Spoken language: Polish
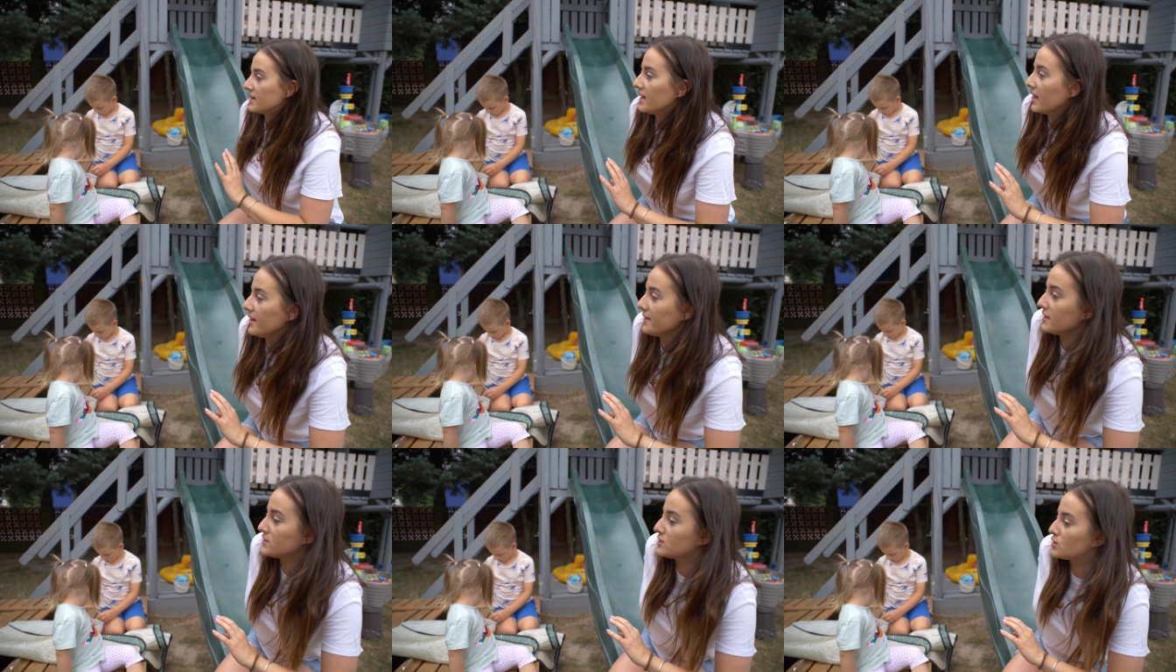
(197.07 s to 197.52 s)

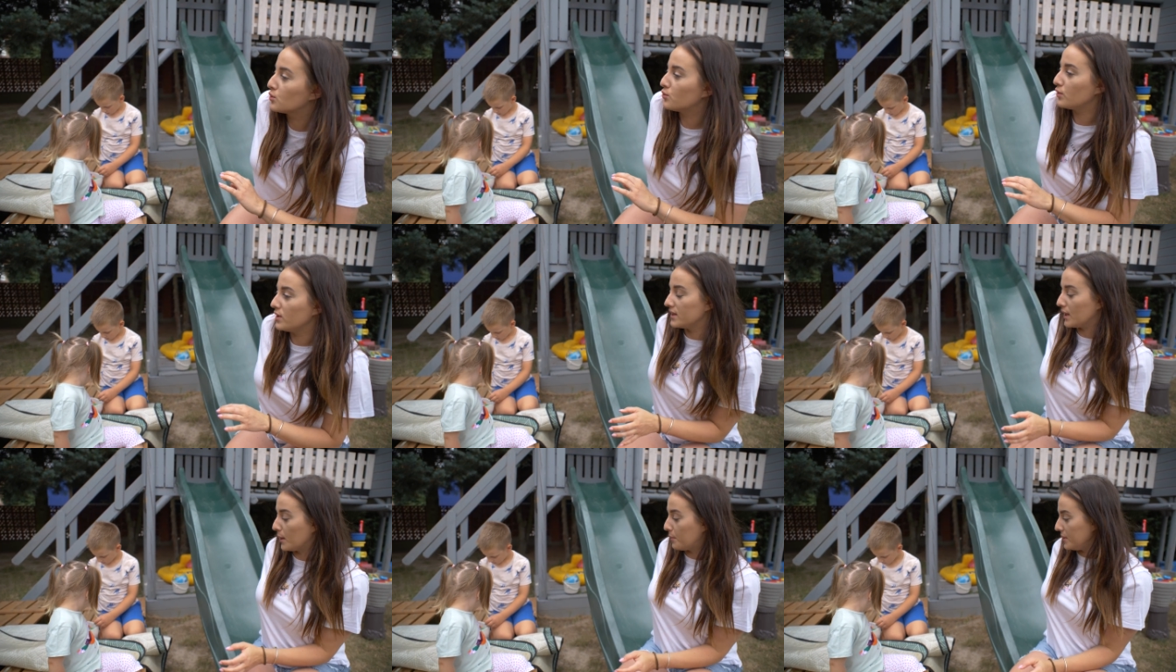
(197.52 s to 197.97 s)
Ja
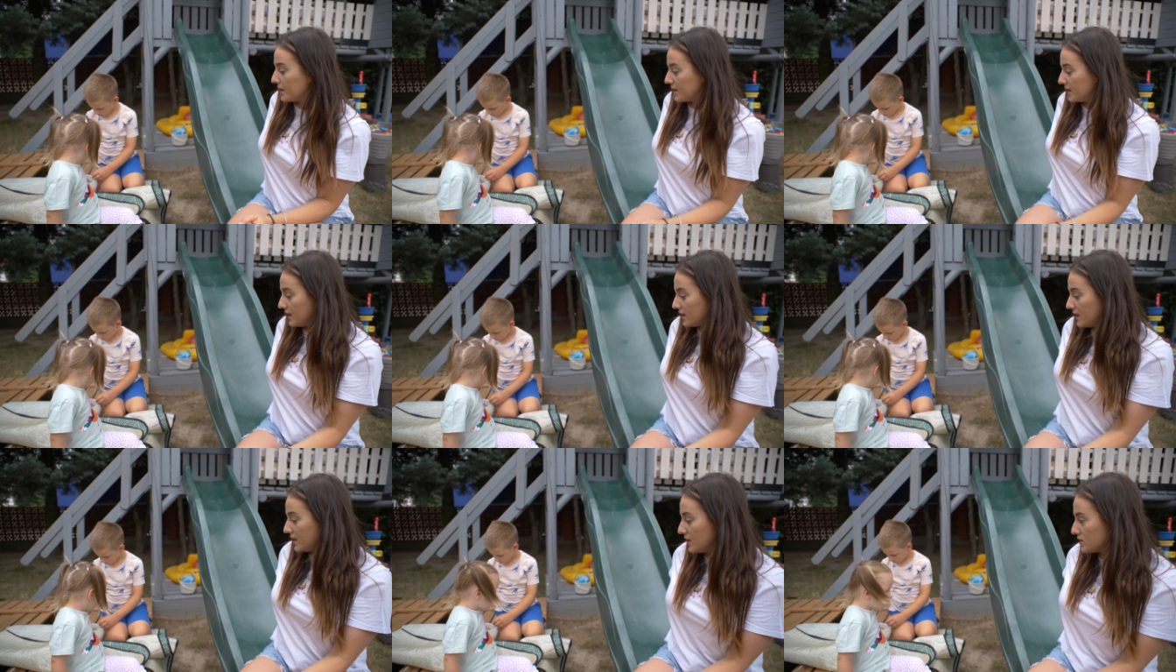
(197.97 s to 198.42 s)
naszykuję na
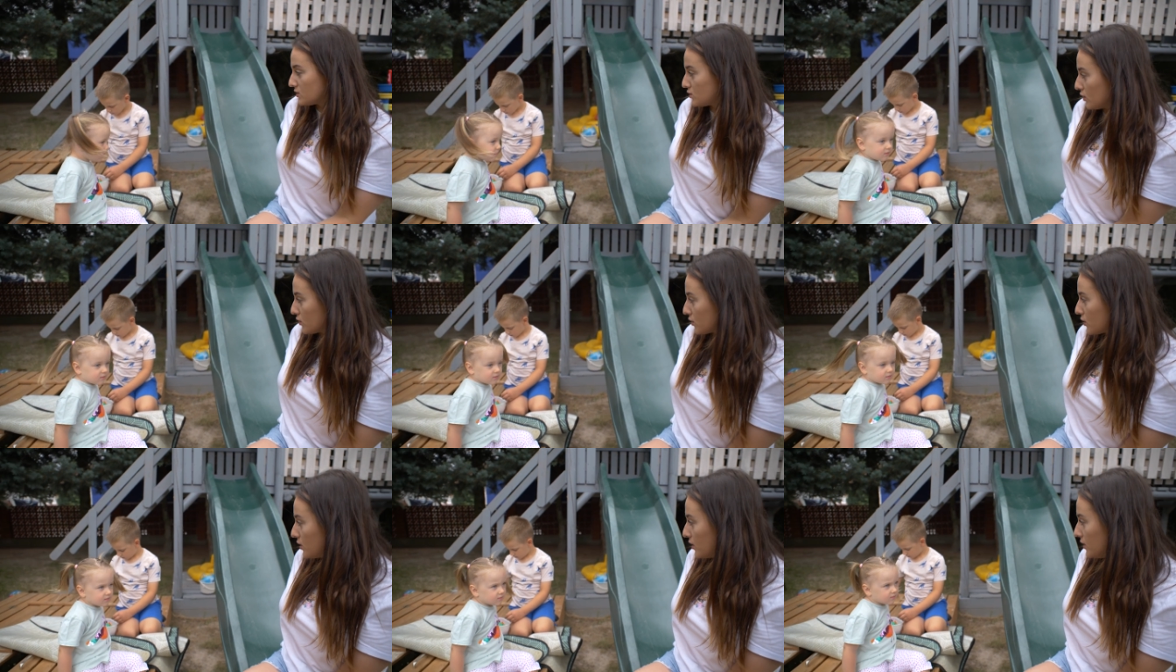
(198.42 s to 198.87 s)
piknik
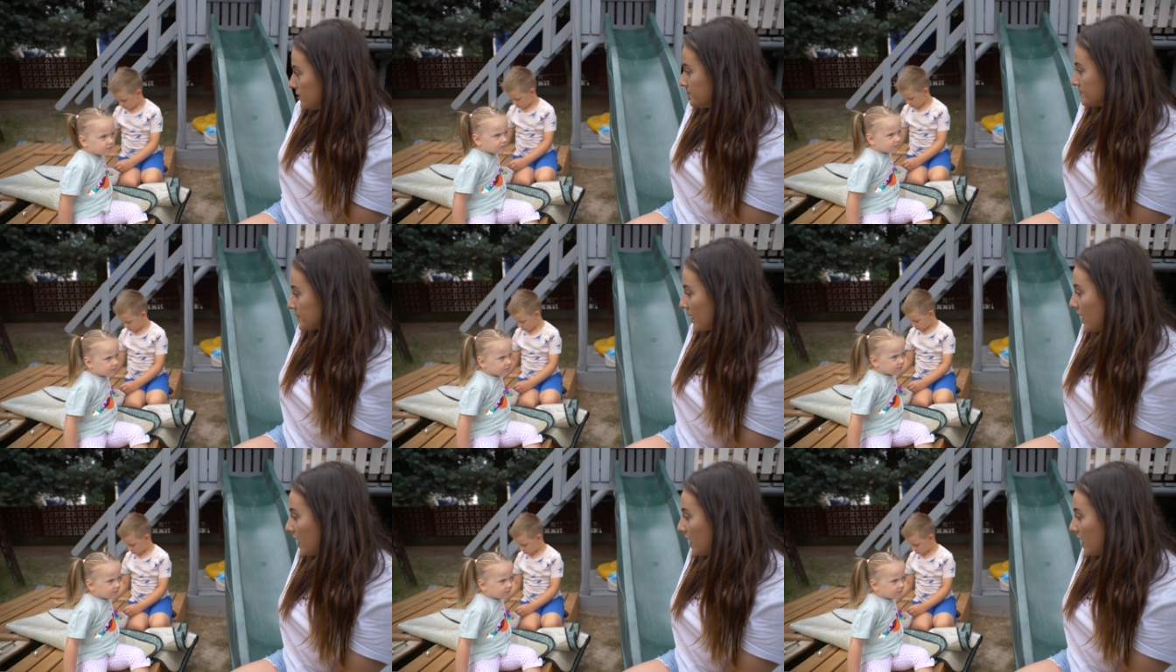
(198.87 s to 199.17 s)
jedzonko,